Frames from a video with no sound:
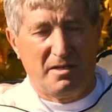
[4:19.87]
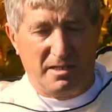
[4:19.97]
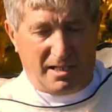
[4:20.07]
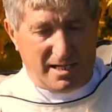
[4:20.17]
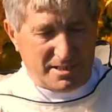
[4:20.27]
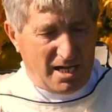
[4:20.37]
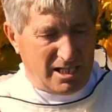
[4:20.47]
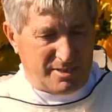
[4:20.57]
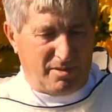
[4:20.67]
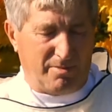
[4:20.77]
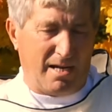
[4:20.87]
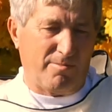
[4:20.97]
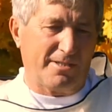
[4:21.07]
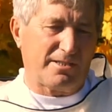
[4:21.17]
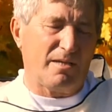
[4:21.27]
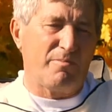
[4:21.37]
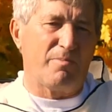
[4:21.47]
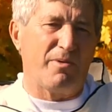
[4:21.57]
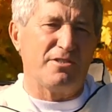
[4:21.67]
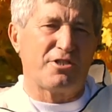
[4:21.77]
И, казалось бы, обработали
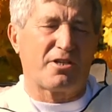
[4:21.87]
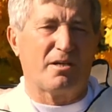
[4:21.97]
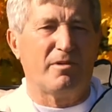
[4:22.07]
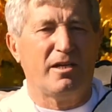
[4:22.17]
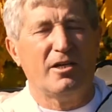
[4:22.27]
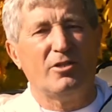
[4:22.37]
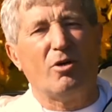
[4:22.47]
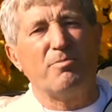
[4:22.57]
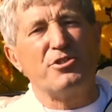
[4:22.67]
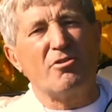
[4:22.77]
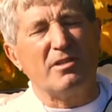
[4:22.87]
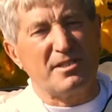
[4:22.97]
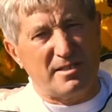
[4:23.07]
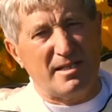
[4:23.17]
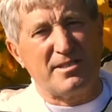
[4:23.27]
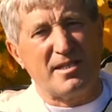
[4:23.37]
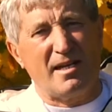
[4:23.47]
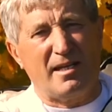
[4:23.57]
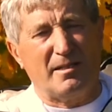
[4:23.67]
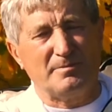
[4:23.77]
бипинчиком, но пчелы
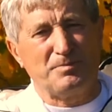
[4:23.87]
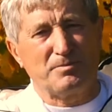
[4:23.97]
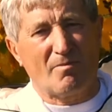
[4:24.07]
слетели.